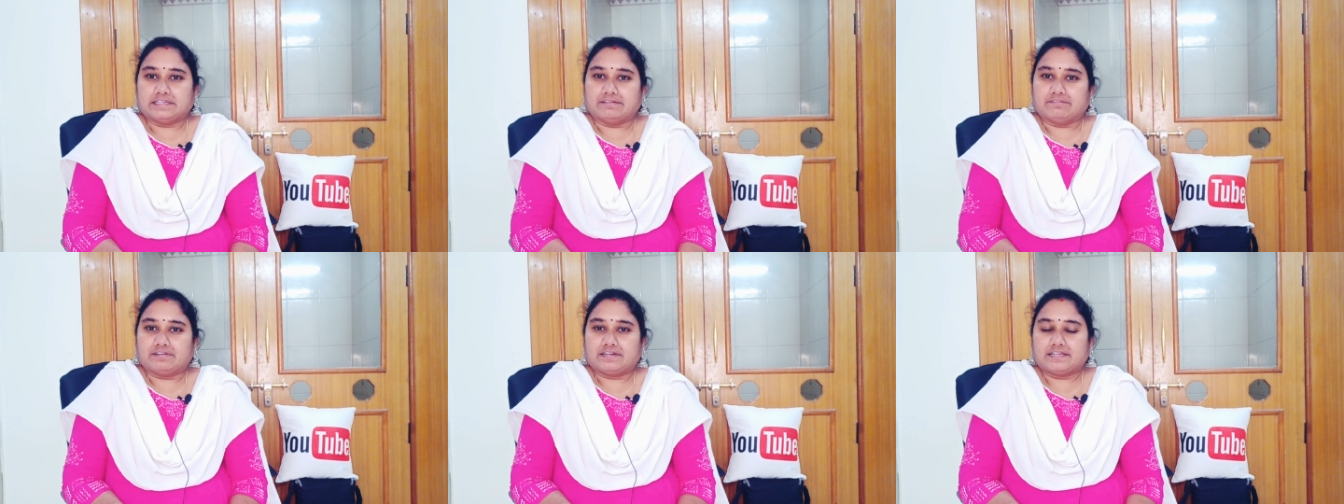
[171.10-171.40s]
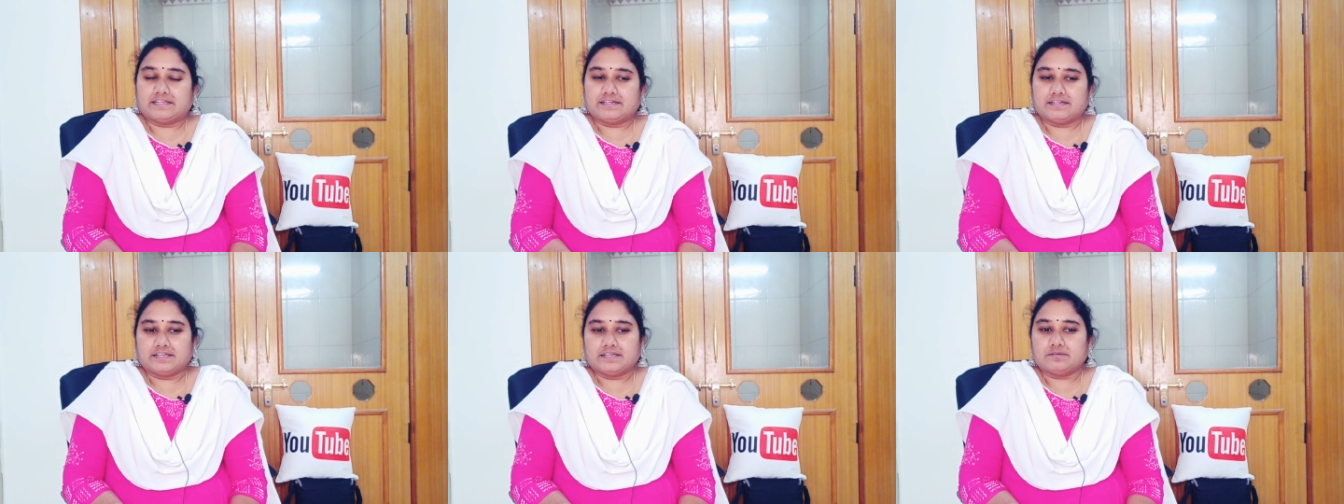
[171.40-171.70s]

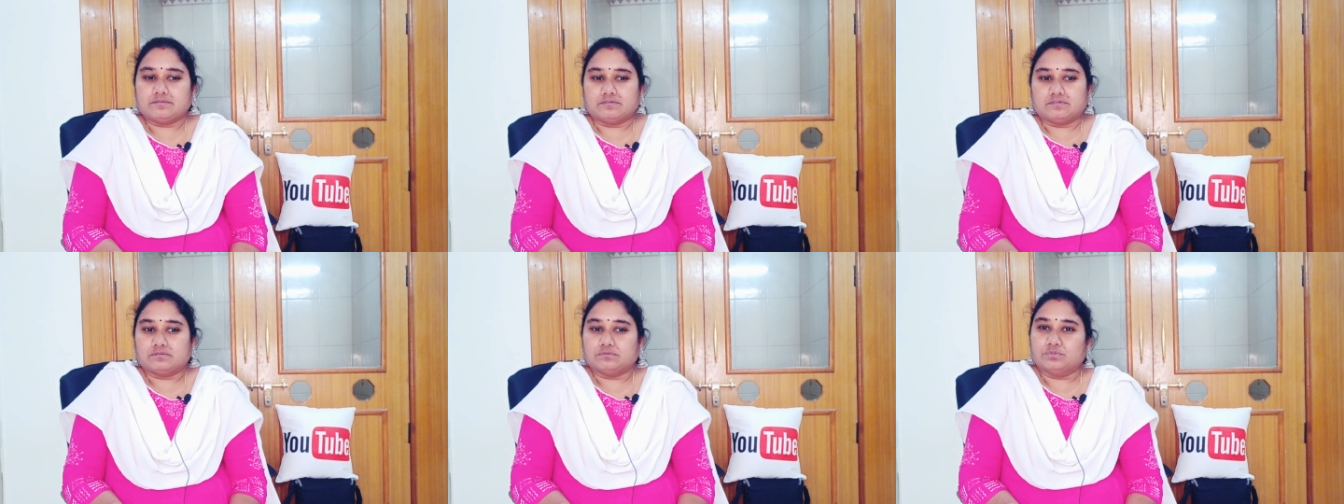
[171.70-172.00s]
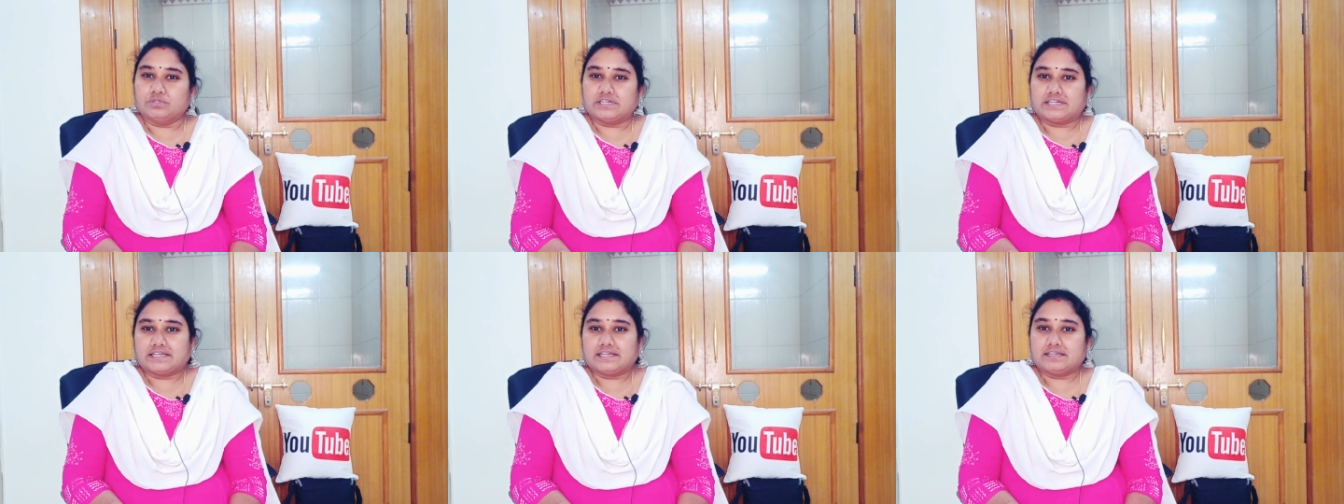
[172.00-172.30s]
ఎవరైనా
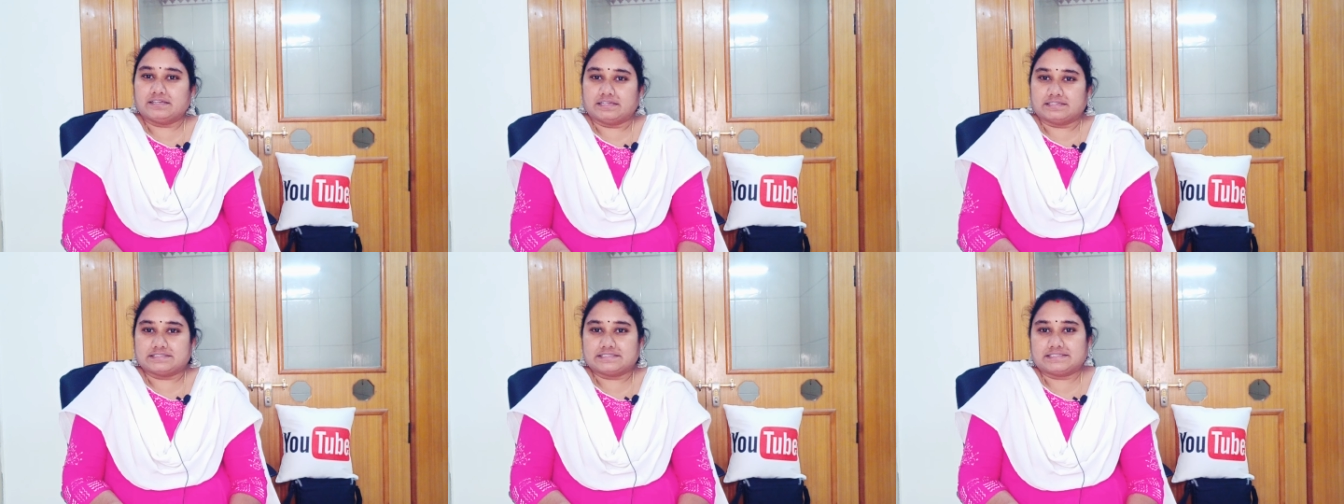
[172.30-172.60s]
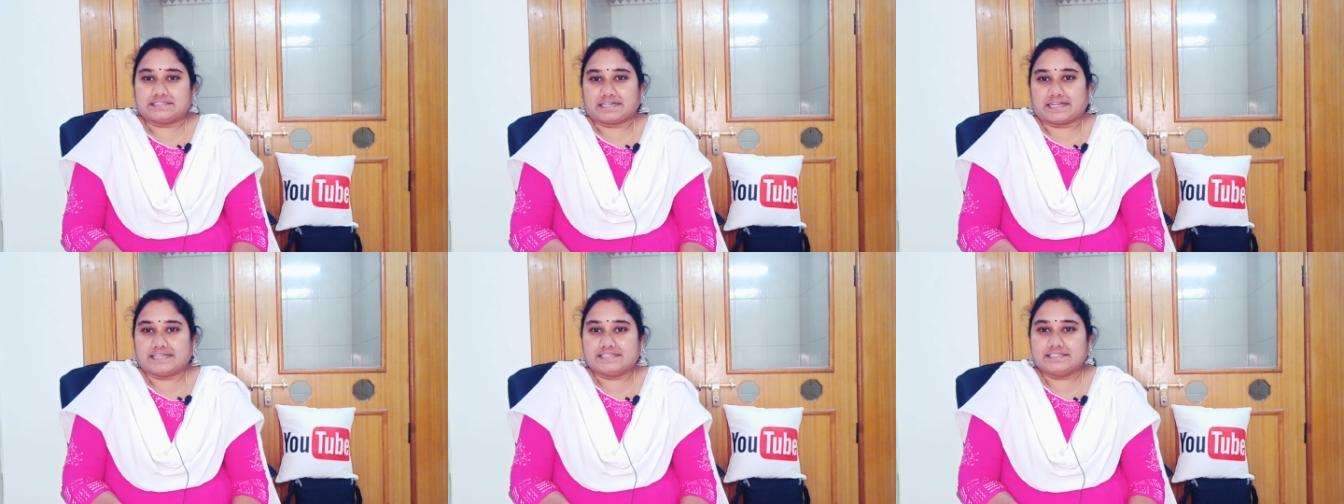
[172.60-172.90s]
ఊరికే
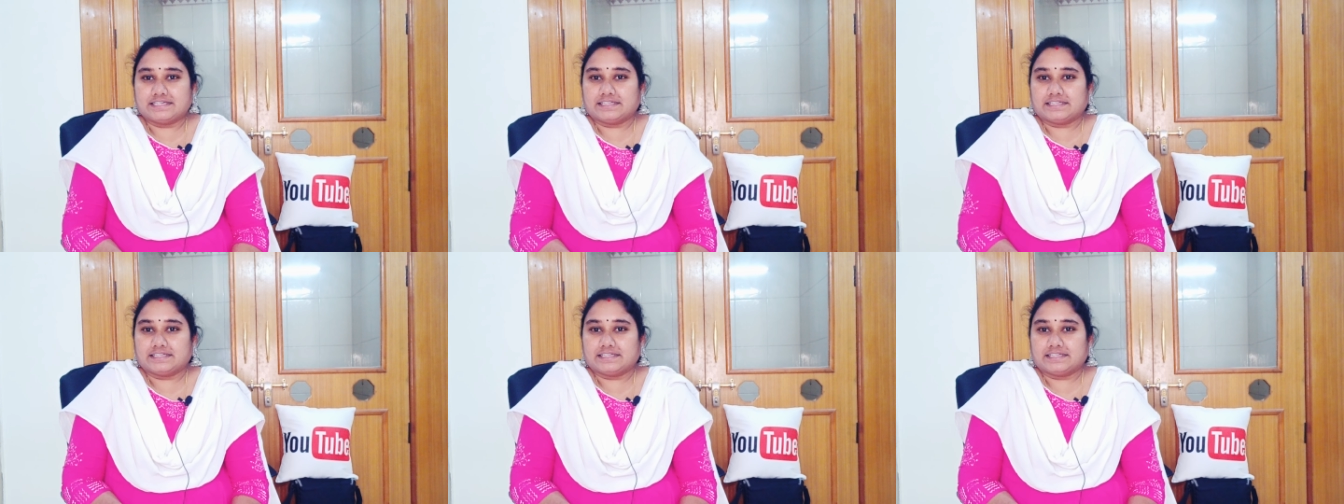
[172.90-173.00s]
అసలు ట్రై